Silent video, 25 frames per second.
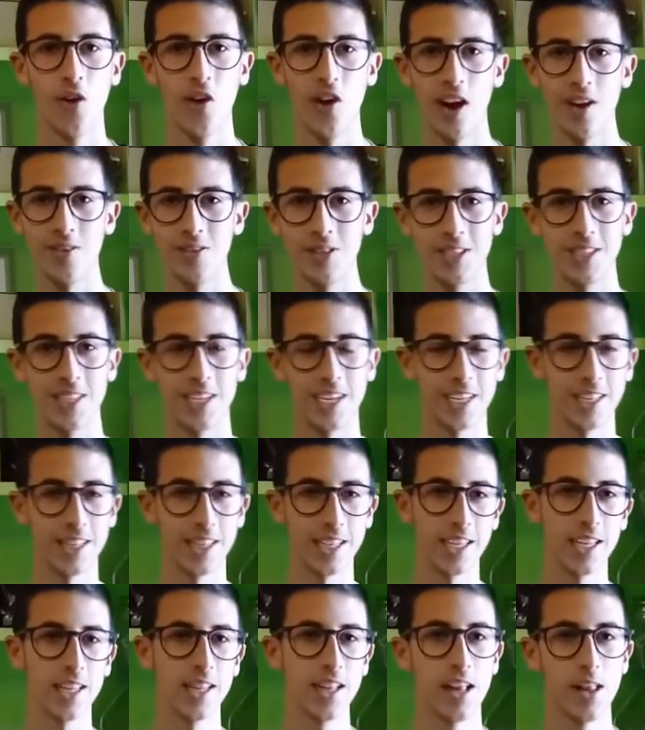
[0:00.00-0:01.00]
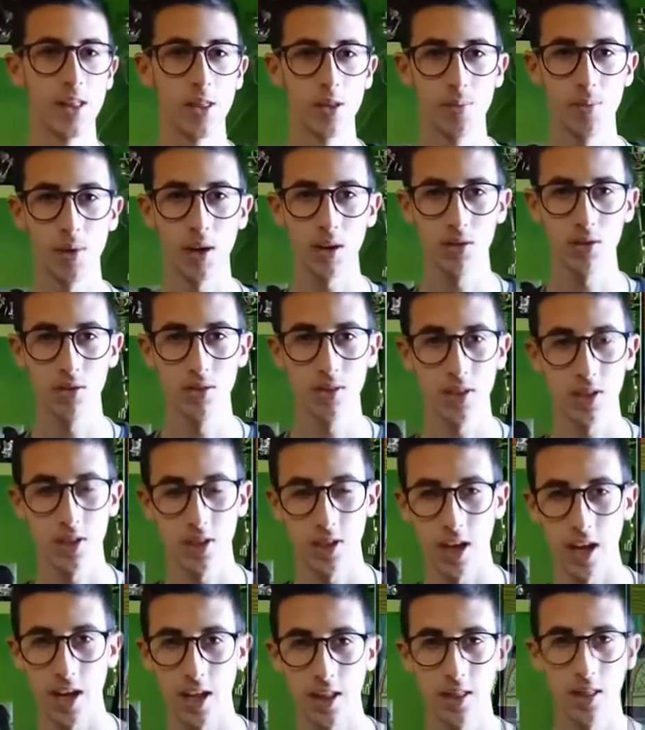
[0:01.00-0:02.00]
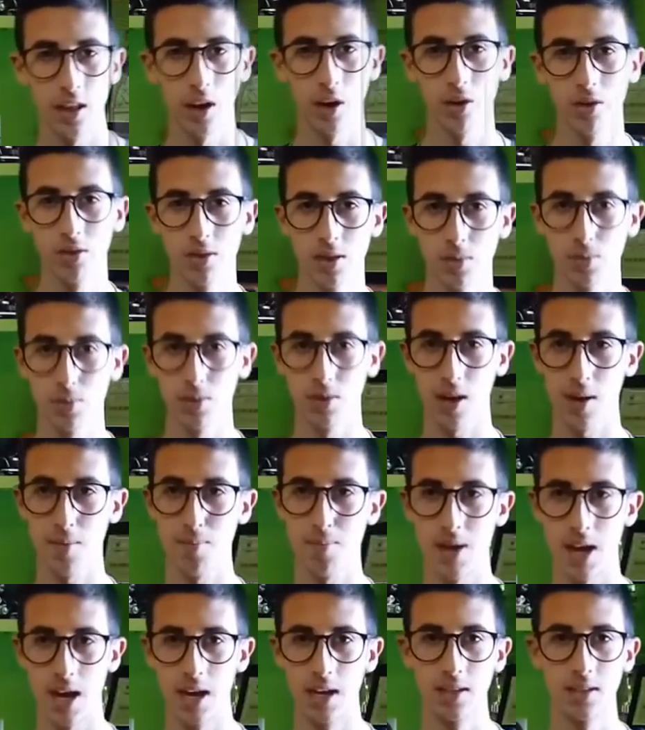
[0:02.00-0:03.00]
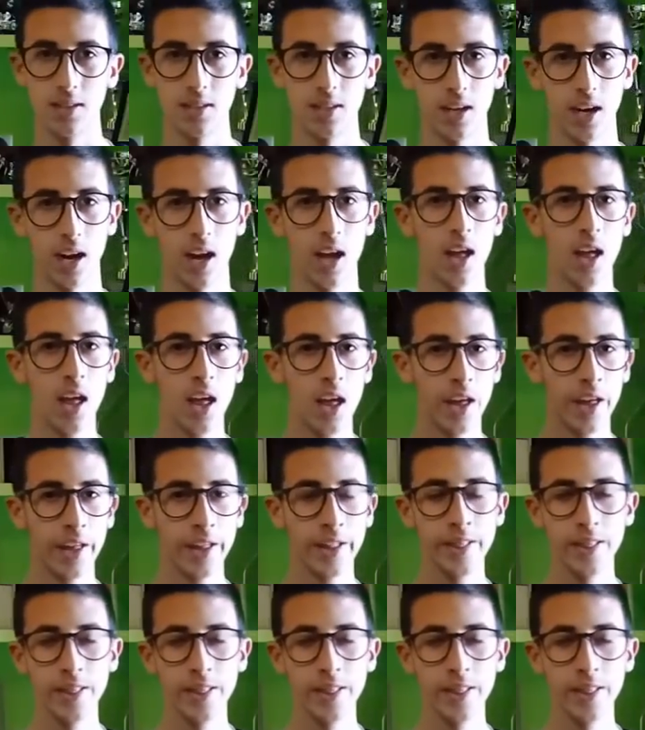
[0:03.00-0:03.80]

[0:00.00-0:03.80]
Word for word: Ora vi starete chiedendo ma cosa c'entra, cosa potrebbe essere?